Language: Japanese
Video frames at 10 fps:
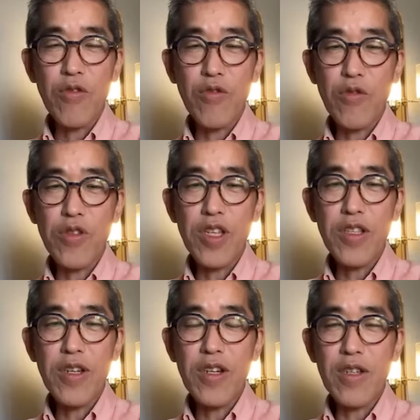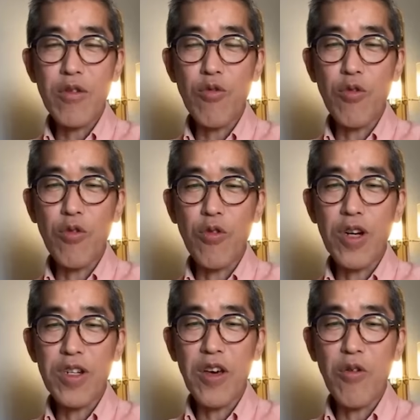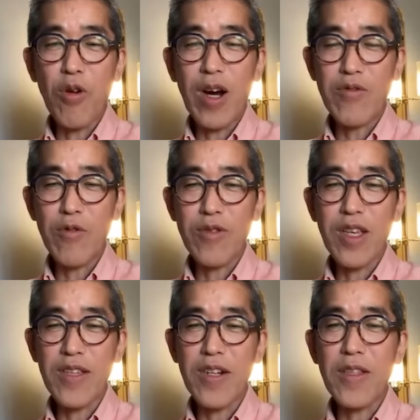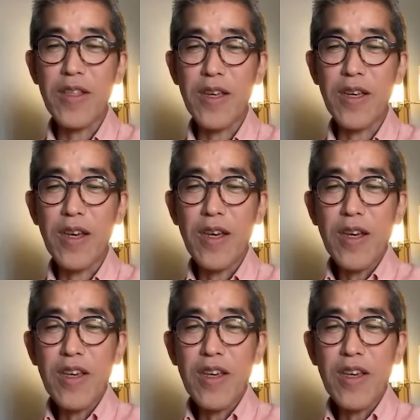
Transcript: 遇しようとしていた与党が結構愛想つかされて、う